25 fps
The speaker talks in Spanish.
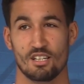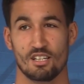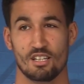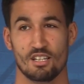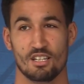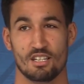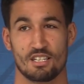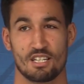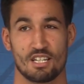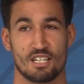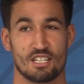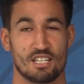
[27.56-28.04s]

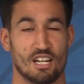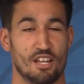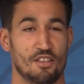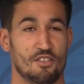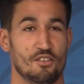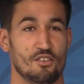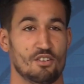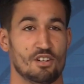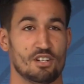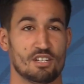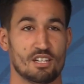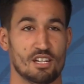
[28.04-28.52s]
y
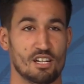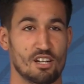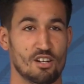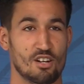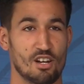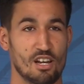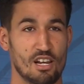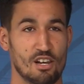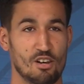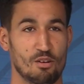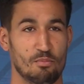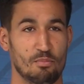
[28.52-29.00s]
sensaciones
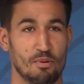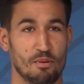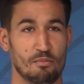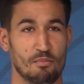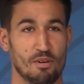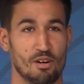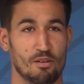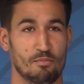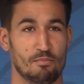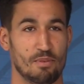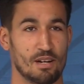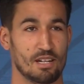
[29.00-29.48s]
en, los
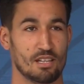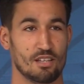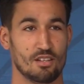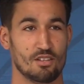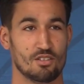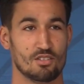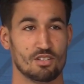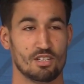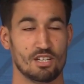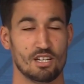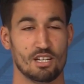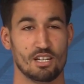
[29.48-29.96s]
primeros
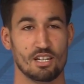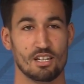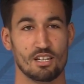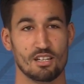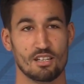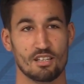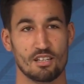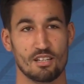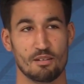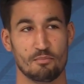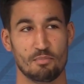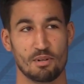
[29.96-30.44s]
partidos de,
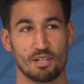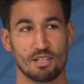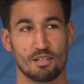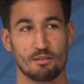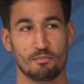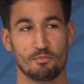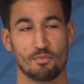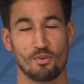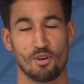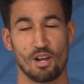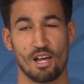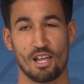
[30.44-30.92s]

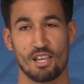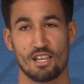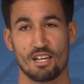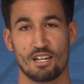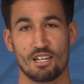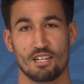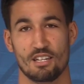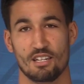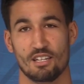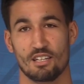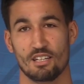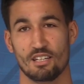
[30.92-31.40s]

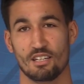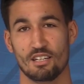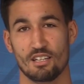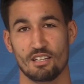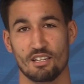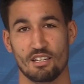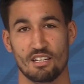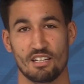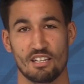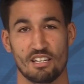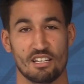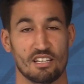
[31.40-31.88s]
pretemporada
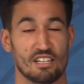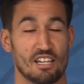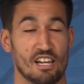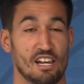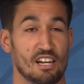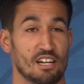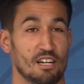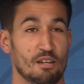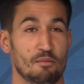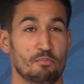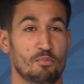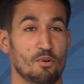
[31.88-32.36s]
y, del
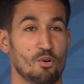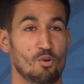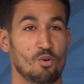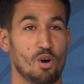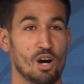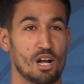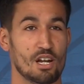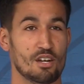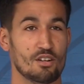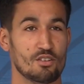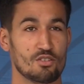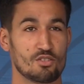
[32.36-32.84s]
equipo
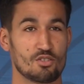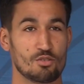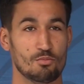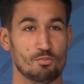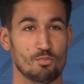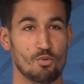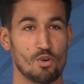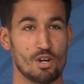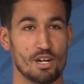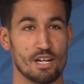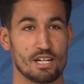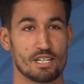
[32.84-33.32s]
igual, ¿no? Son
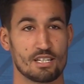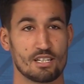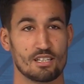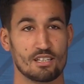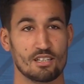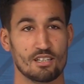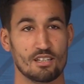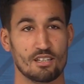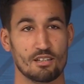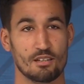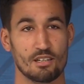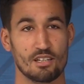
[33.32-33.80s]
buenas.
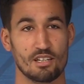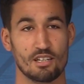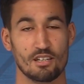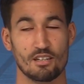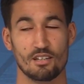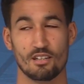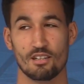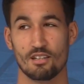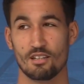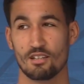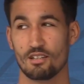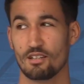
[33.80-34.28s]

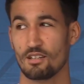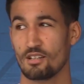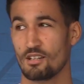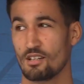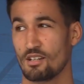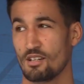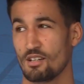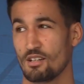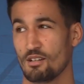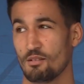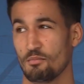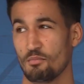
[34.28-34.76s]
Eh,
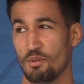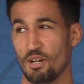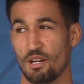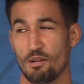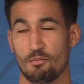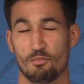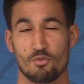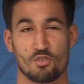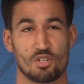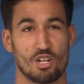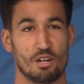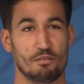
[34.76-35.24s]

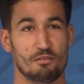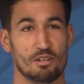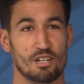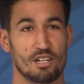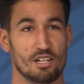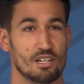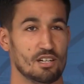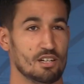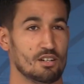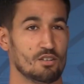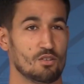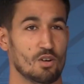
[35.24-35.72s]
veremos a ver
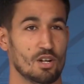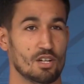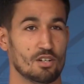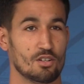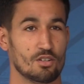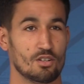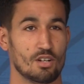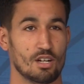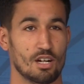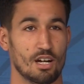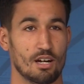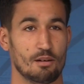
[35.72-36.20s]
en
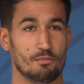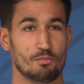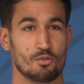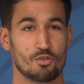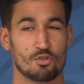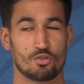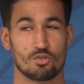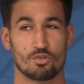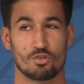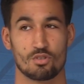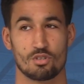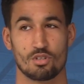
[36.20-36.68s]
cuanto
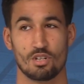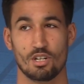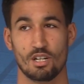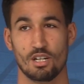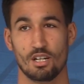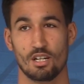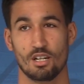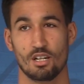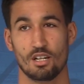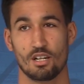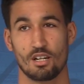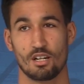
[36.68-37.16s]
tengamos
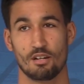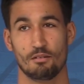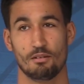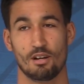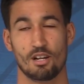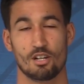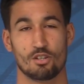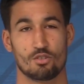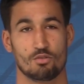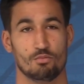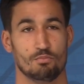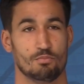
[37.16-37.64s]
eh,
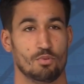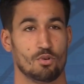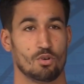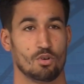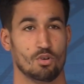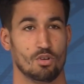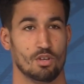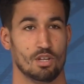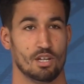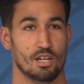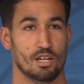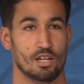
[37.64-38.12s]
rivales un
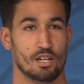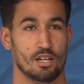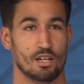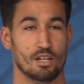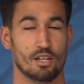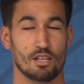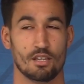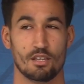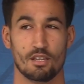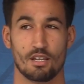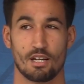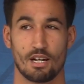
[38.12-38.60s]
poco
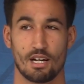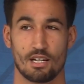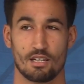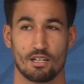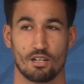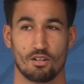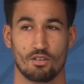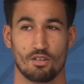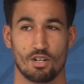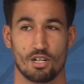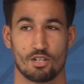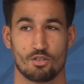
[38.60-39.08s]
de,
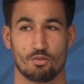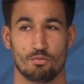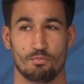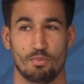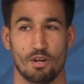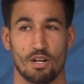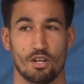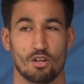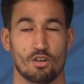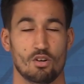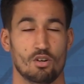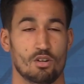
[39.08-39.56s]
categoría
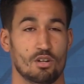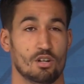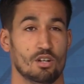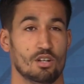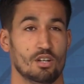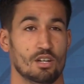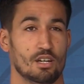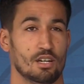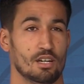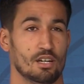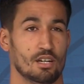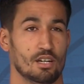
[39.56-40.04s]
superior
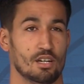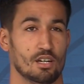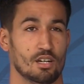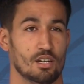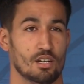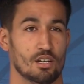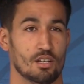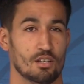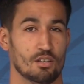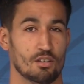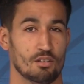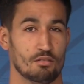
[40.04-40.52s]

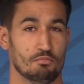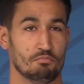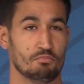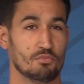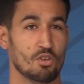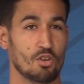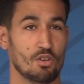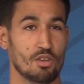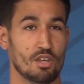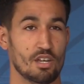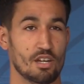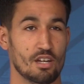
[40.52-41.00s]
eh,
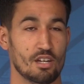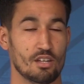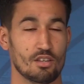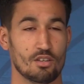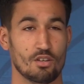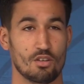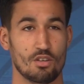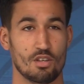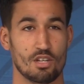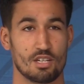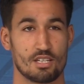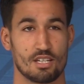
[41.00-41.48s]
dónde,
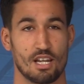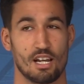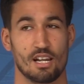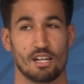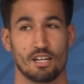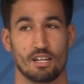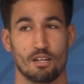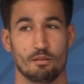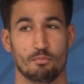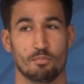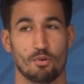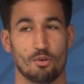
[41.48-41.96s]
dónde, está el
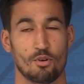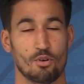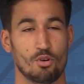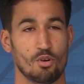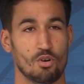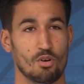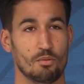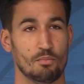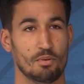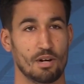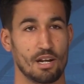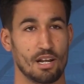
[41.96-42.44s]
equipo
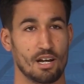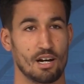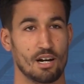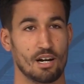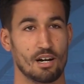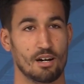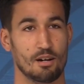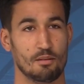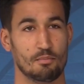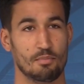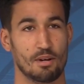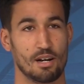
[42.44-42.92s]
¿no?
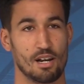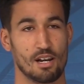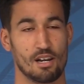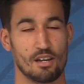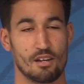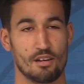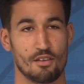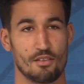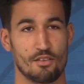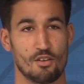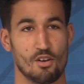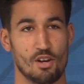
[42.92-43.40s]
para, para el
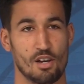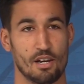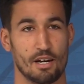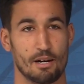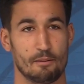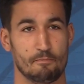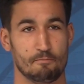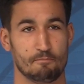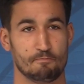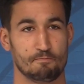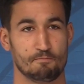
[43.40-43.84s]
inicio de liga.